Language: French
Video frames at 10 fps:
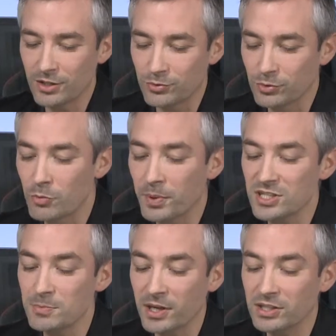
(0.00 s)
donc le
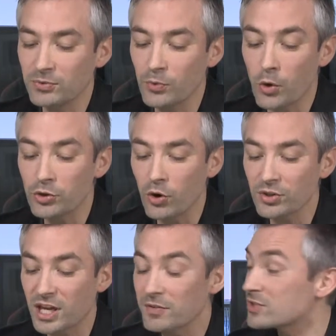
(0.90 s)
principe actif odorant
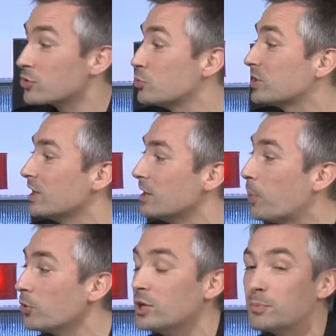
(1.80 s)
traverse ensuite les
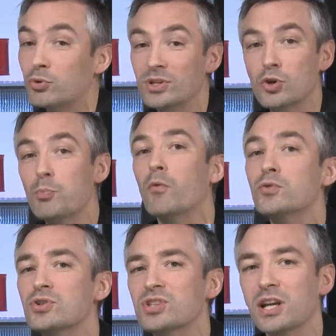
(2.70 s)
pores de la peau. Est-ce que pour vous,
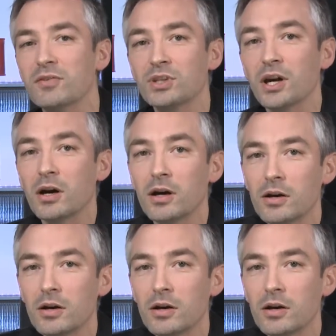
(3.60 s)
ce serait l'avenir